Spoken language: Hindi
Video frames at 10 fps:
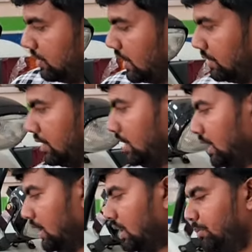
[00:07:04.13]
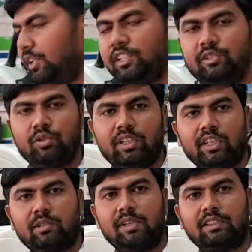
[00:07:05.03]
में हाँ जी पीटीओ की
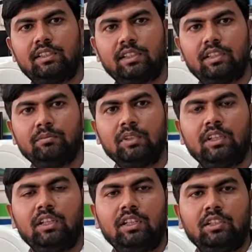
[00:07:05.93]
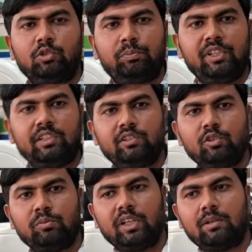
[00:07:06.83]
अगर बात करें हम तो
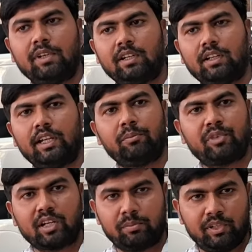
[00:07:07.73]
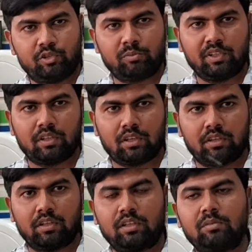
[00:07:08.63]
पीटीओ में हमारा एप्ट्रा पीटीओ मिल
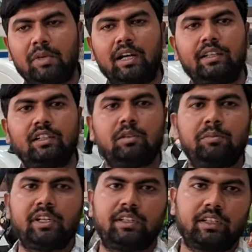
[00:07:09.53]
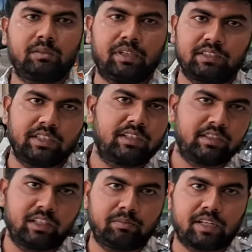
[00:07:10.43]
जाता है हम्म। बाकी कंप्यूटर के पास है
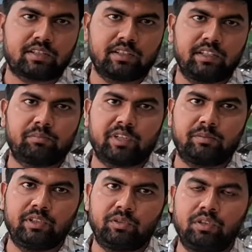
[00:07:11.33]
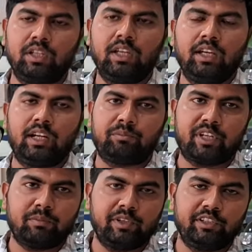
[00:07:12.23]
किसी के पास नहीं है एप्ट्रा पीटीओ
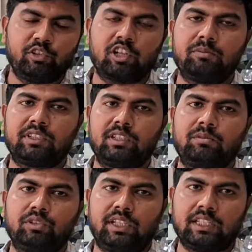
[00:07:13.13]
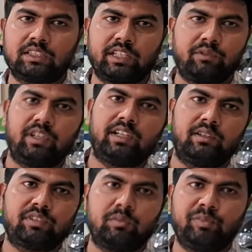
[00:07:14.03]
एप्ट्रा पीटीओ का मतलब होता है सेवन
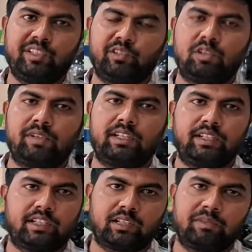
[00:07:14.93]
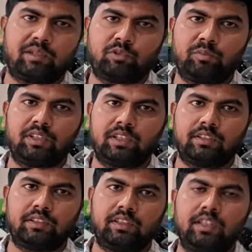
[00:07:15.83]
टाइप्स ऑफ पीटीओ हमारे ट्रैक्टर में आपको मिल
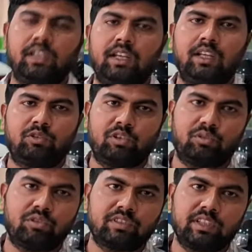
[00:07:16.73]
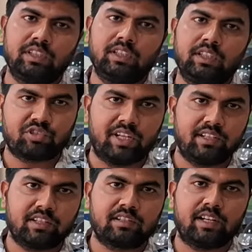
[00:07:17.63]
जाती है हम्म। कौन कौन सी
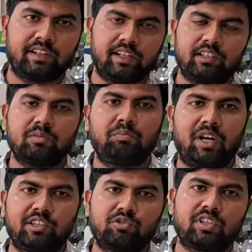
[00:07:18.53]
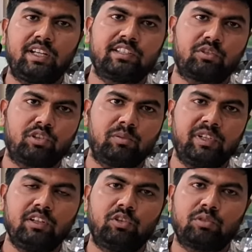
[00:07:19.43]
540 स्टैंडर्ड 540
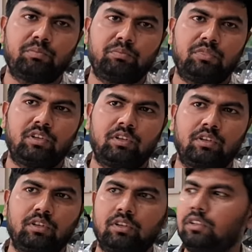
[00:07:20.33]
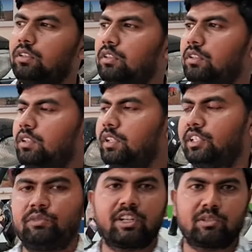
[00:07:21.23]
इकोनॉमी और
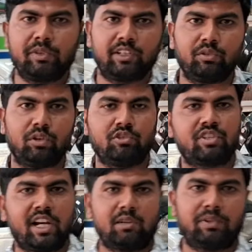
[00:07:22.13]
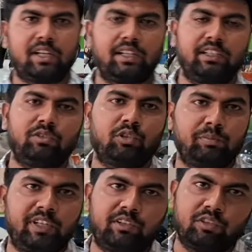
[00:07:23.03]
रिवर्स पीटीओ और चार प्रकार की और
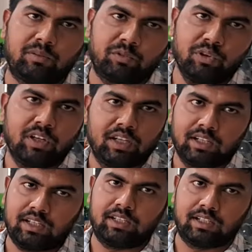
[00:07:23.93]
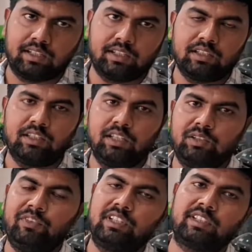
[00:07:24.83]
पीटीओ आपको अलग अलग
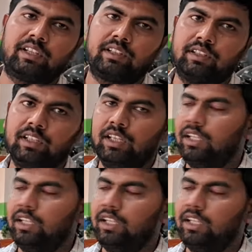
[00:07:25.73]
मिल जाएंगे